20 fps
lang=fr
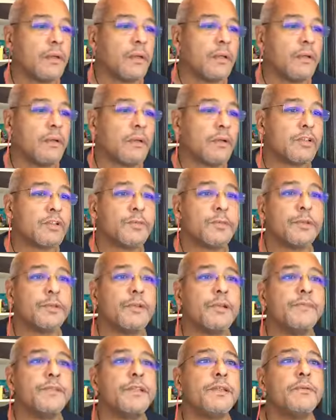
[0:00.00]
lancement de la
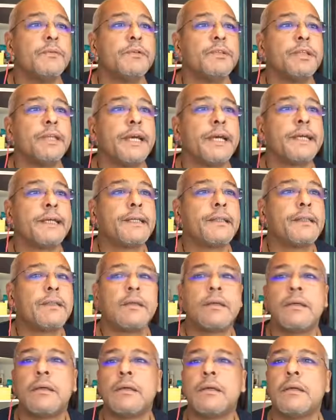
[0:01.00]
vidéo en direct.
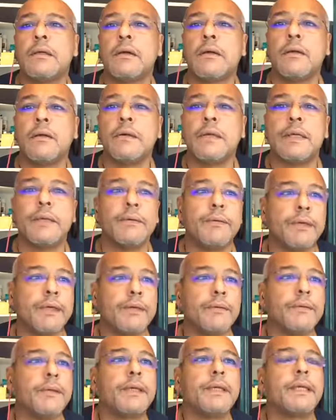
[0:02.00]
Euh, ok, ok,
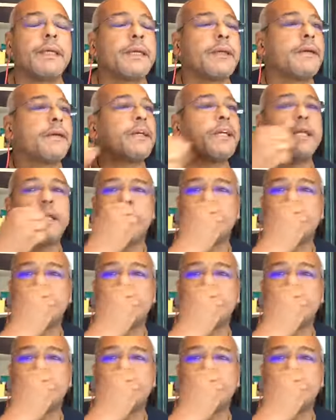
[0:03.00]
ok. Quelle heure il est